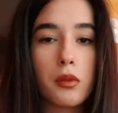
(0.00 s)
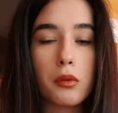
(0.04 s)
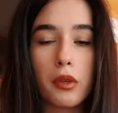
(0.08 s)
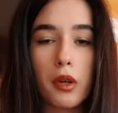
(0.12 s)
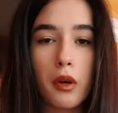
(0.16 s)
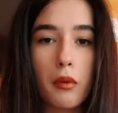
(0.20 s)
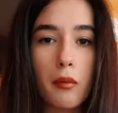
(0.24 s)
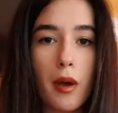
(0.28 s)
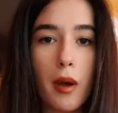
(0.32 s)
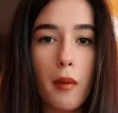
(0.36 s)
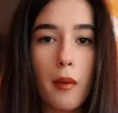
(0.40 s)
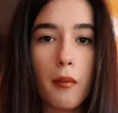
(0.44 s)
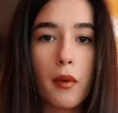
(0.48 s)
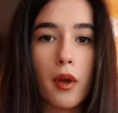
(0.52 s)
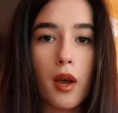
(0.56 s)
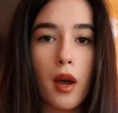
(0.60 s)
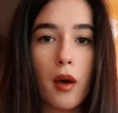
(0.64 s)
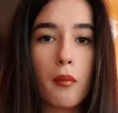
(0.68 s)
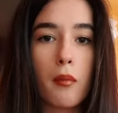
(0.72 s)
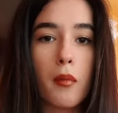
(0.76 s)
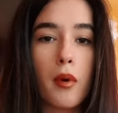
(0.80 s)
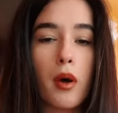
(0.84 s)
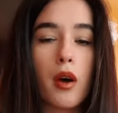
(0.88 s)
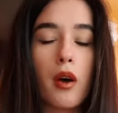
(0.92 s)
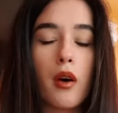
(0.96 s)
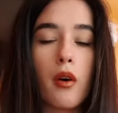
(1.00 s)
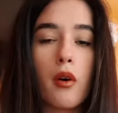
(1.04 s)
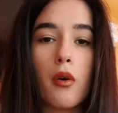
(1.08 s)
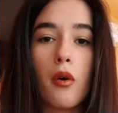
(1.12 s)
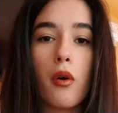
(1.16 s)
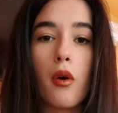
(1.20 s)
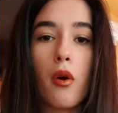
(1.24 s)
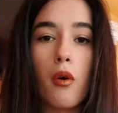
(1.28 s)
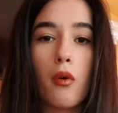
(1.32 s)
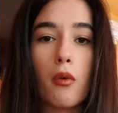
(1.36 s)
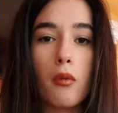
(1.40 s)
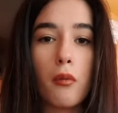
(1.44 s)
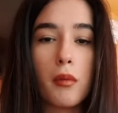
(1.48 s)
una webcam
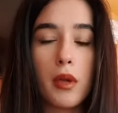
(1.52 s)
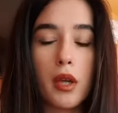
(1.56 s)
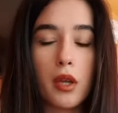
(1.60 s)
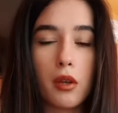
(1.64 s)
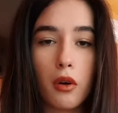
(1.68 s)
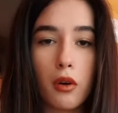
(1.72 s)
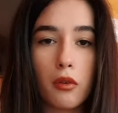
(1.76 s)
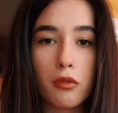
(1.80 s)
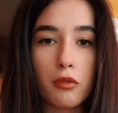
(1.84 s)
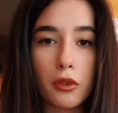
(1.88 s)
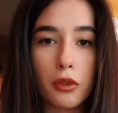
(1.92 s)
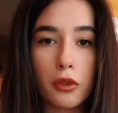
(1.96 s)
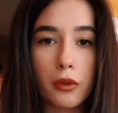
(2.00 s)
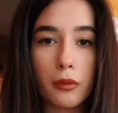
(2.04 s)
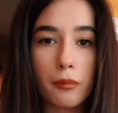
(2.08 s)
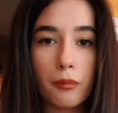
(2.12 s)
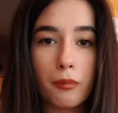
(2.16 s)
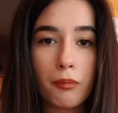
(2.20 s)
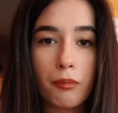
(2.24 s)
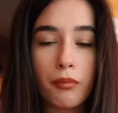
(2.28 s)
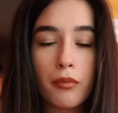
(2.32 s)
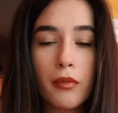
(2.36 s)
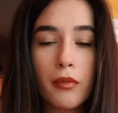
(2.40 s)
o un microfono.